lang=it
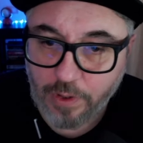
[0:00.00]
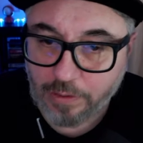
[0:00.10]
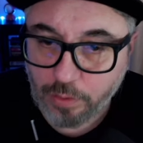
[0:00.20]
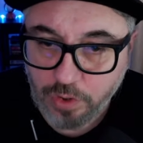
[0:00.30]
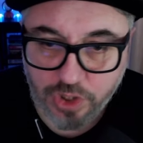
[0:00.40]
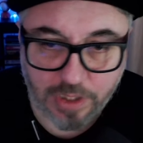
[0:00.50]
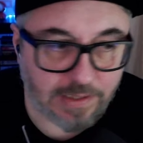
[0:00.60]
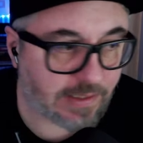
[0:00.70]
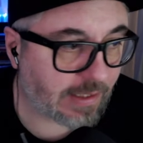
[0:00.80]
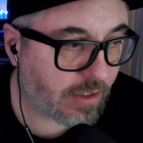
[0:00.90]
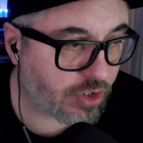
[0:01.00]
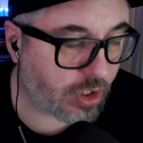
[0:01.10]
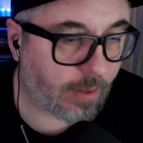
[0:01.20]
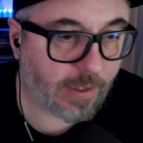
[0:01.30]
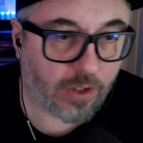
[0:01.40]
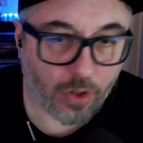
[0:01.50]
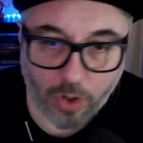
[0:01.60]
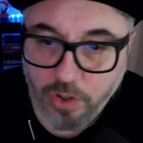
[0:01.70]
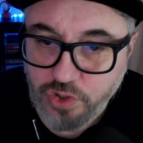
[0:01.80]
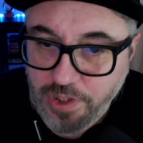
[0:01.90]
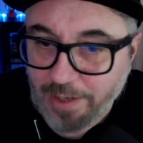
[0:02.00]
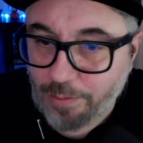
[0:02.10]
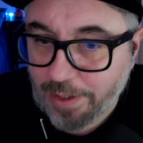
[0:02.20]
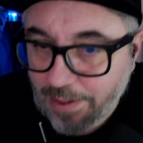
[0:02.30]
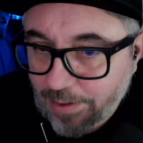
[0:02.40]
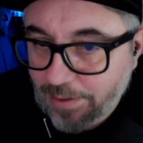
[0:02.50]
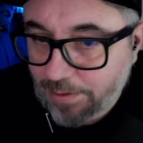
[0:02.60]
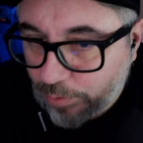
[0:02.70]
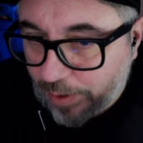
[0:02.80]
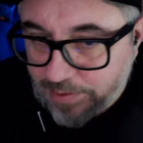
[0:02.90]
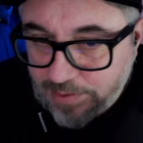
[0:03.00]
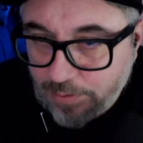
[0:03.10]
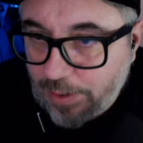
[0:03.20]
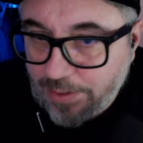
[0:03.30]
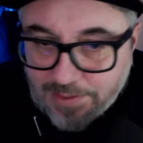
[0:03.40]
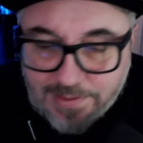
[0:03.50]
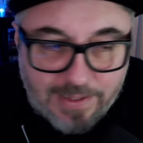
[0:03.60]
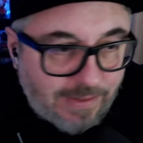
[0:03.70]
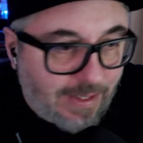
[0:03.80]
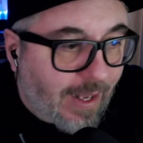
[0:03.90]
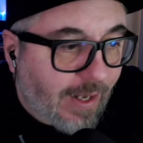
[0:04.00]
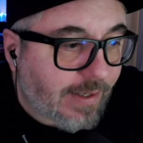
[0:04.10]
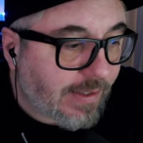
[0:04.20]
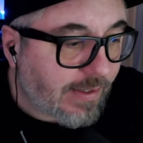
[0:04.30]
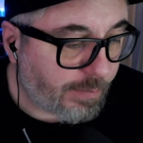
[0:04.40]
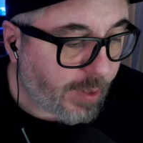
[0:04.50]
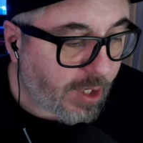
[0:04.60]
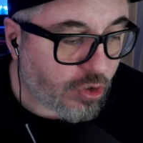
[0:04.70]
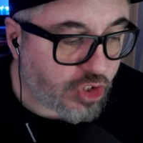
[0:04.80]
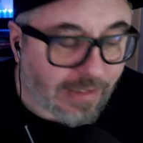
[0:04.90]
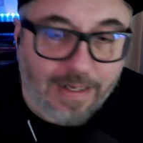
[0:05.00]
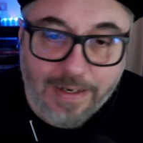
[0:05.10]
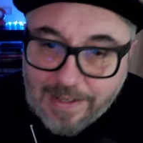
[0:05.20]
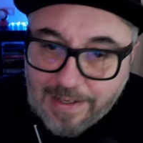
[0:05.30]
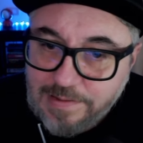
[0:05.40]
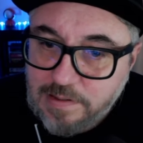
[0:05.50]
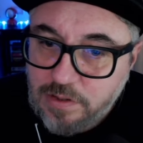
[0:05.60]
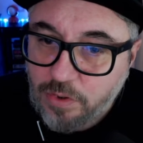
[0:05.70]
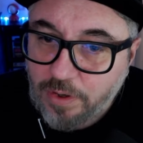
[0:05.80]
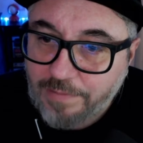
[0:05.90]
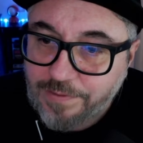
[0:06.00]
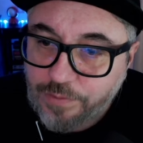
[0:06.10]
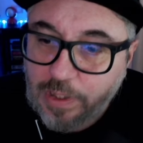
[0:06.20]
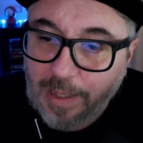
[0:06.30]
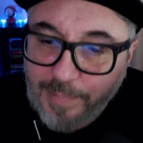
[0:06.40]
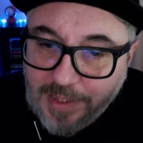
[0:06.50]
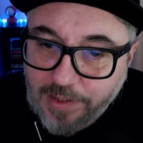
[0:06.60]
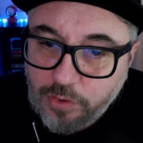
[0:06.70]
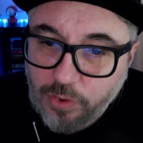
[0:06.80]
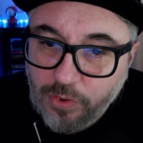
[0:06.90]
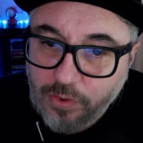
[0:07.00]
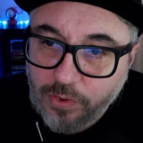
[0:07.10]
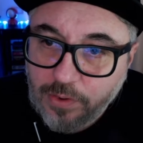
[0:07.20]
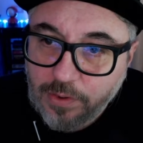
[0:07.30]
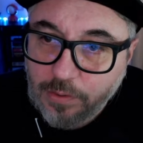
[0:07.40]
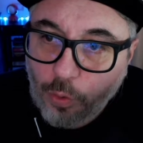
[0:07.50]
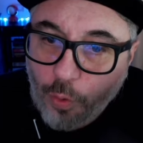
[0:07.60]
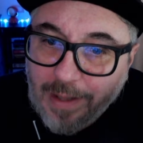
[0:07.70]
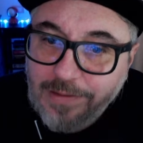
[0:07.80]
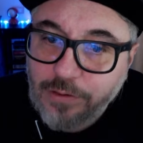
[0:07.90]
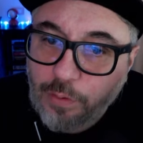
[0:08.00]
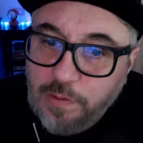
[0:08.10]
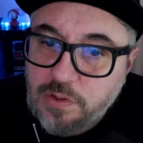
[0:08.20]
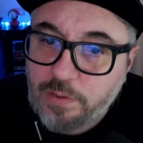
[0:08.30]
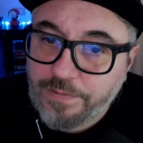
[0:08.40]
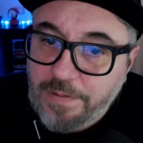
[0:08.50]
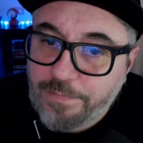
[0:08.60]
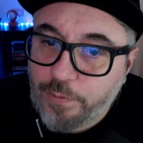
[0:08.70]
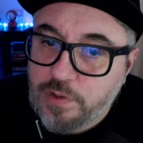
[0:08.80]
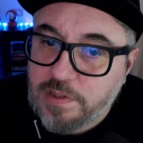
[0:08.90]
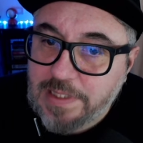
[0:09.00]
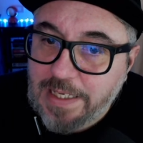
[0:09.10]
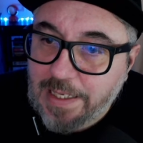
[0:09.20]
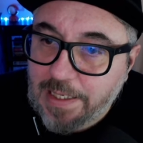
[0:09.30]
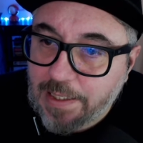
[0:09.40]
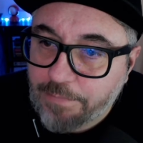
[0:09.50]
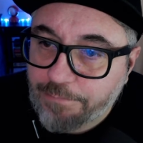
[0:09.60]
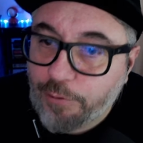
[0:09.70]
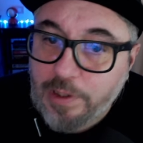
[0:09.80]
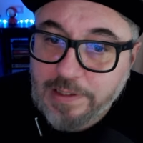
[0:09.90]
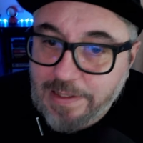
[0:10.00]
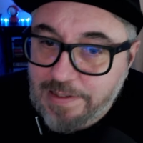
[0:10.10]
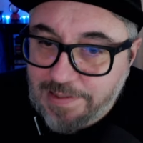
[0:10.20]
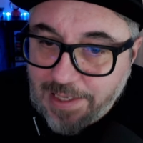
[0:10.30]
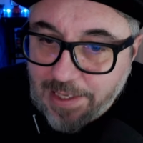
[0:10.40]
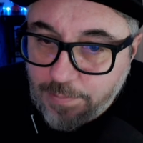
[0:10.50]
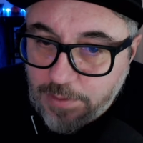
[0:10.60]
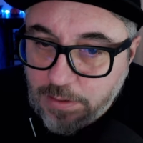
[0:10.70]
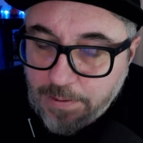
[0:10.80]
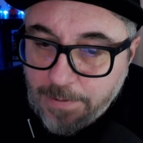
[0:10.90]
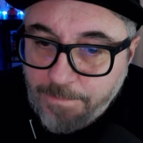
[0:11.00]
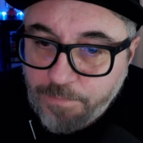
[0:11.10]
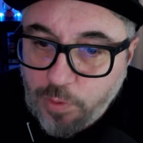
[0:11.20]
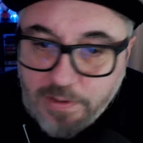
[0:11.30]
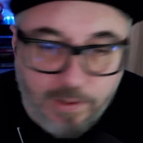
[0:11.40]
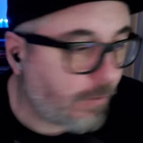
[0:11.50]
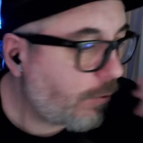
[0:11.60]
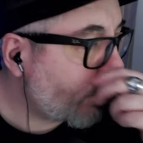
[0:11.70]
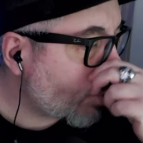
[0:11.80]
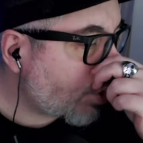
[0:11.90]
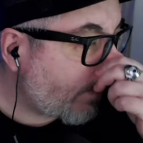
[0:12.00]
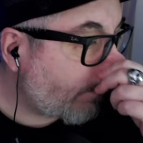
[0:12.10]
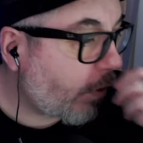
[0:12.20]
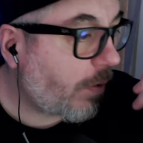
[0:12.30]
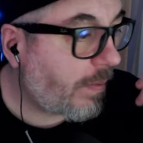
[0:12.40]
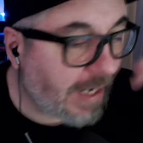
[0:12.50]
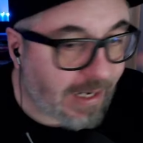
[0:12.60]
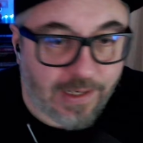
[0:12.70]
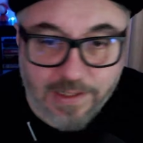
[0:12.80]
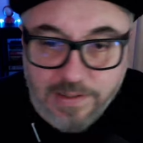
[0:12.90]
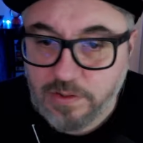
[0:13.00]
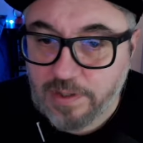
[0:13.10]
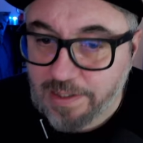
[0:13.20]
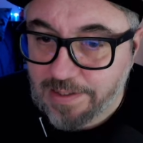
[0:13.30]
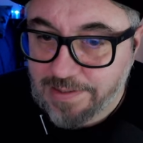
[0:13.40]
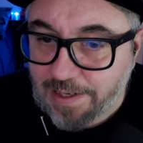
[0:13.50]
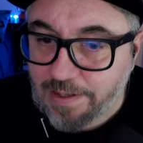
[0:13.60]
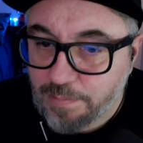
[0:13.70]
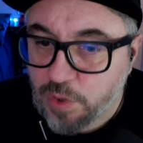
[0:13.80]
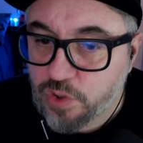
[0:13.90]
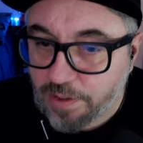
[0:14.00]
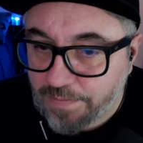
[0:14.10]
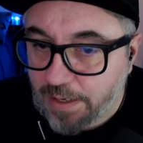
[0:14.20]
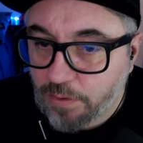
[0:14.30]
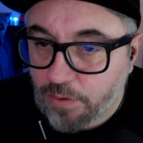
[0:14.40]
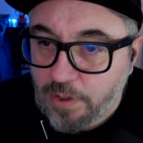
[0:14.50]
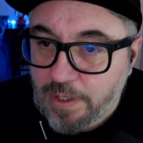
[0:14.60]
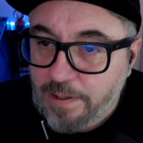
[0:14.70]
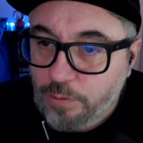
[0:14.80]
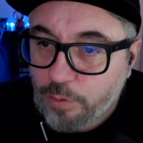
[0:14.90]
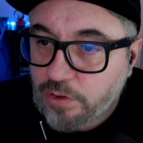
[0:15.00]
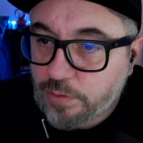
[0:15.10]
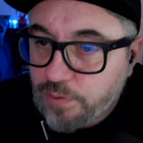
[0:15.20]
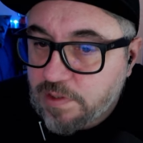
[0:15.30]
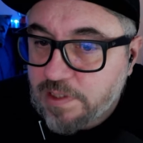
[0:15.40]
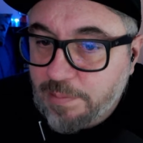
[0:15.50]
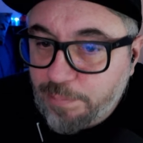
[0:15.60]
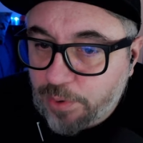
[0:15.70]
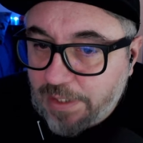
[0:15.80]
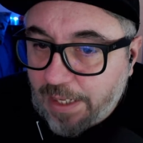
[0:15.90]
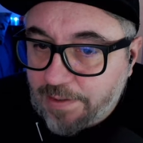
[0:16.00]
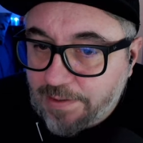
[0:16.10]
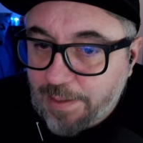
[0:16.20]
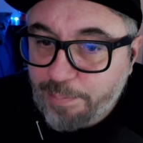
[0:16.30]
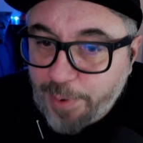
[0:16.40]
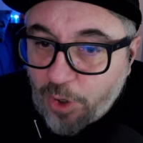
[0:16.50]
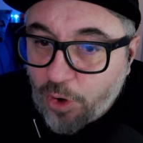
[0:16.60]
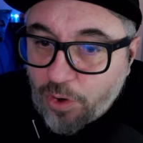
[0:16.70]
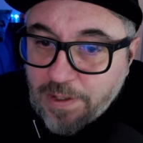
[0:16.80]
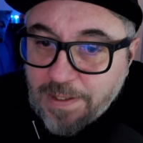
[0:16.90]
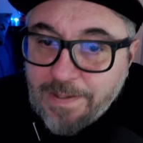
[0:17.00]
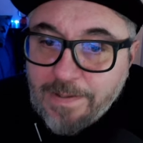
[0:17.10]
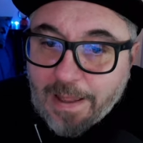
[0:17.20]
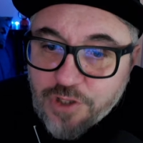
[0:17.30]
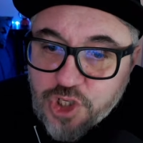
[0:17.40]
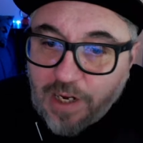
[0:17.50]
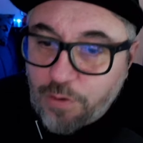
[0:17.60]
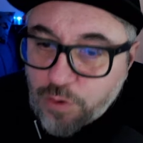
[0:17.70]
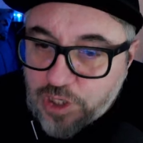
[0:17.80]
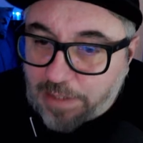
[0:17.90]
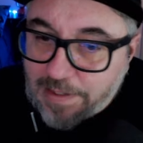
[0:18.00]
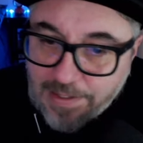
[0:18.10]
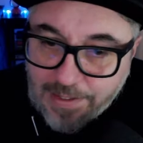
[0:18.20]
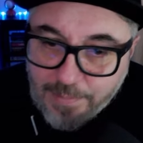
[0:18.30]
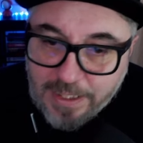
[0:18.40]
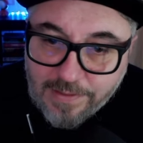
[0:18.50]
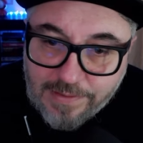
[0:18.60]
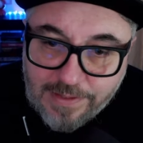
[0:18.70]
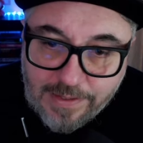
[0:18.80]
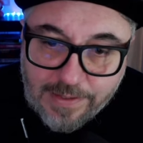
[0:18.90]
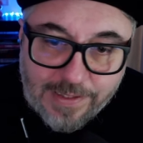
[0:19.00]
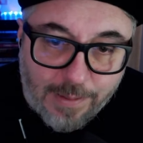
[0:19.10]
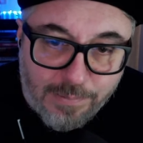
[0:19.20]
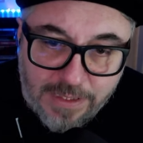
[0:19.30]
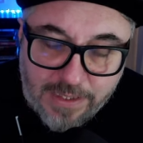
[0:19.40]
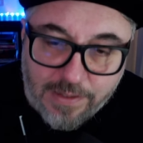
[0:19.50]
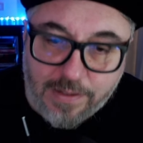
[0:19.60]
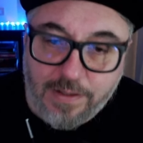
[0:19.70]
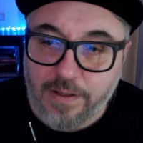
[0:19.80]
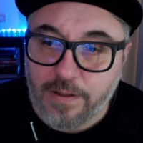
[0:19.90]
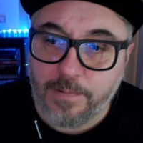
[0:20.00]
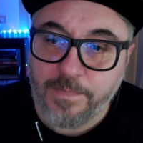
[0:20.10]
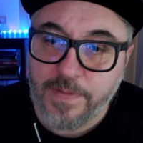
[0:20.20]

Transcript: la conoscenza del cinema che ho oggi a quasi 47 anni però già da ragazzo avevo capito quanto questo film fosse fuori dagli schemi quindi non riuscivo magari a razionalizzare nel mio cervello quanto fosse importante, però c'erano già degli elementi che mi... Eh,